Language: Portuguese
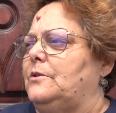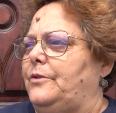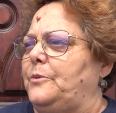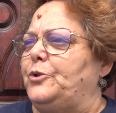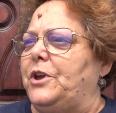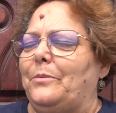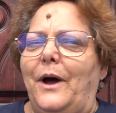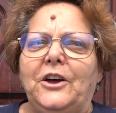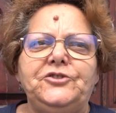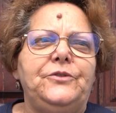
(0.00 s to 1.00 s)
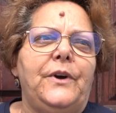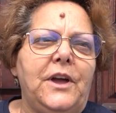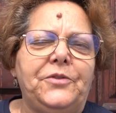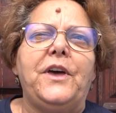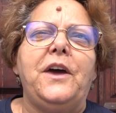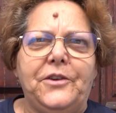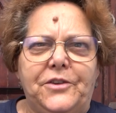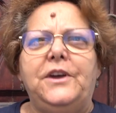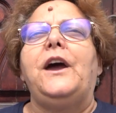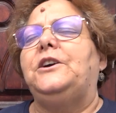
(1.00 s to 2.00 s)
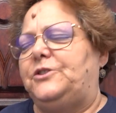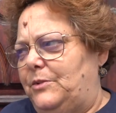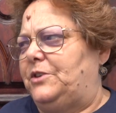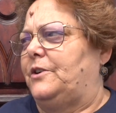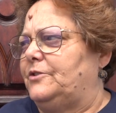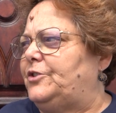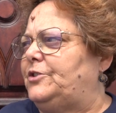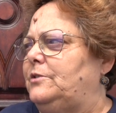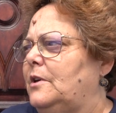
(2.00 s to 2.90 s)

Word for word: Vem por aí abaixo e vem, ter e vem aqui até aqui à Esmida, sim.